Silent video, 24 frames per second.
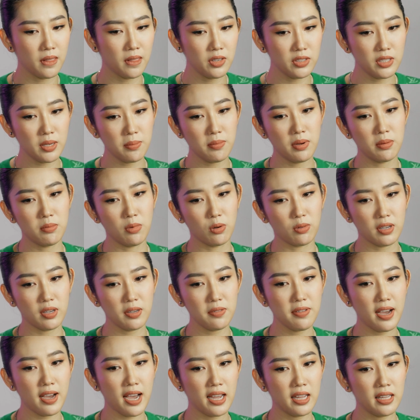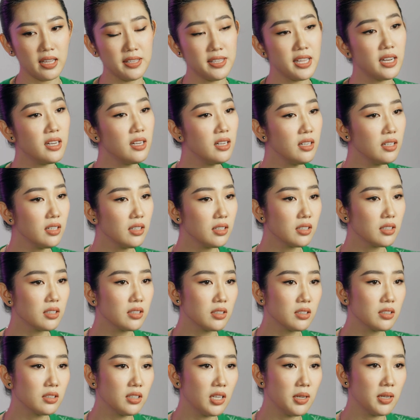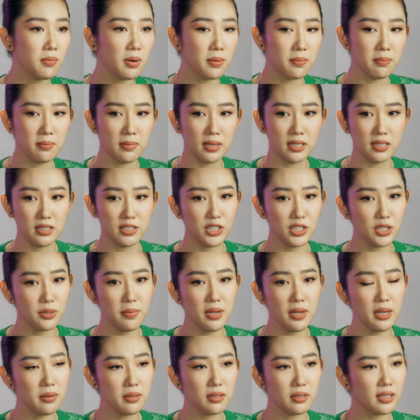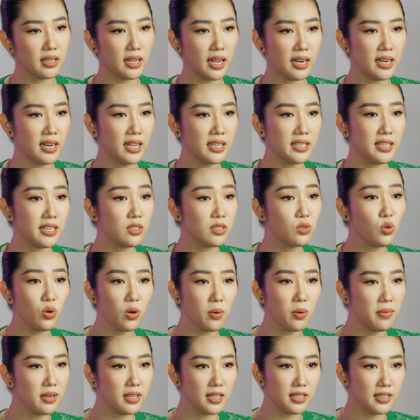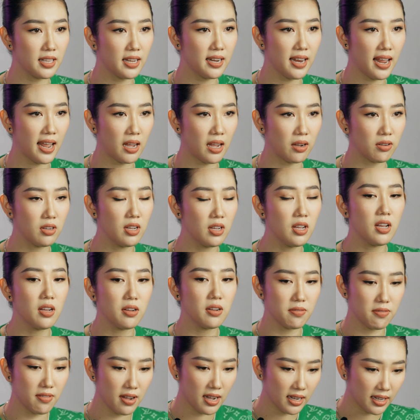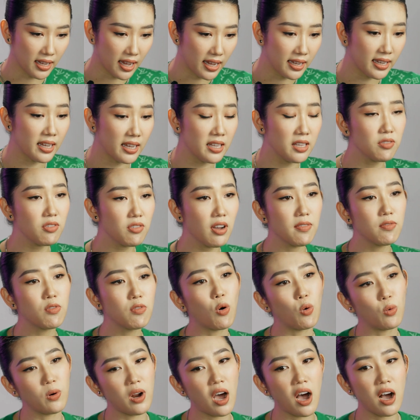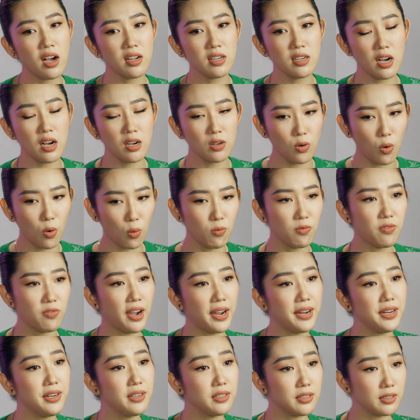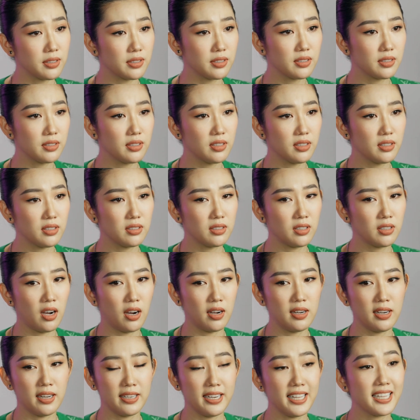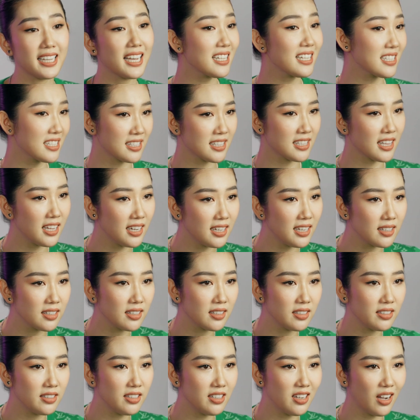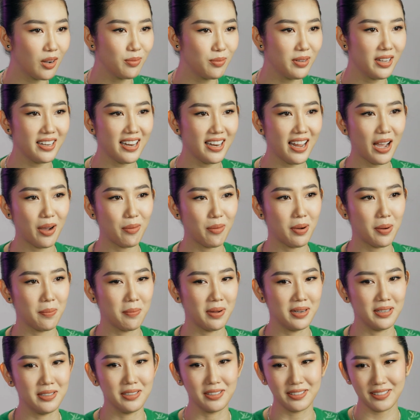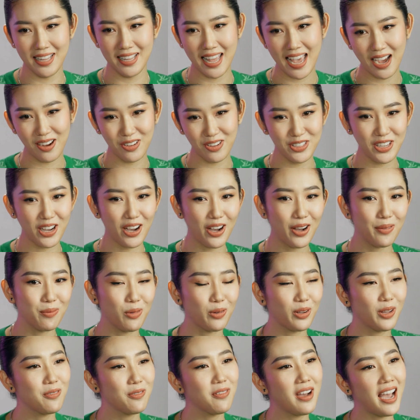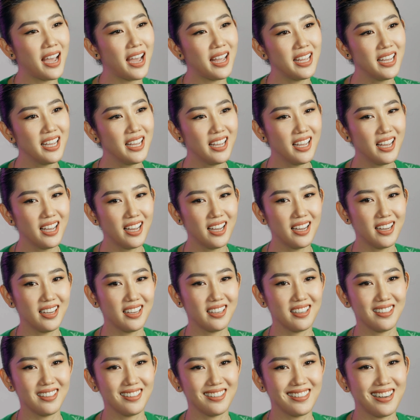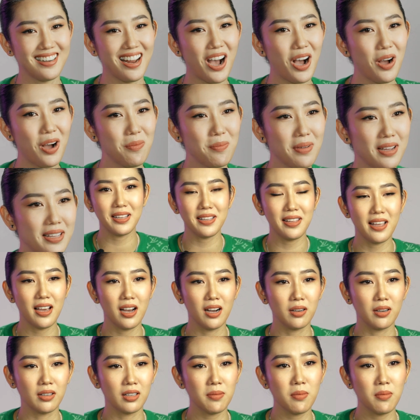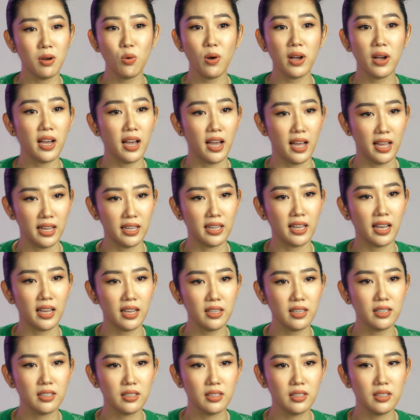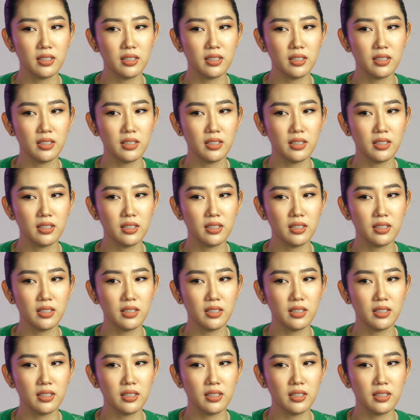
đưa cho mình một cái vai chính khi mà mình chưa biết khả năng diễn xuất của mình như thế nào và kể cả những vai phụ đó ngân cũng phải được gọi là đi casting chứ không khi nào mà mình được giao cho một cái vai uh, đó mà nhờ cái mối quan hệ cả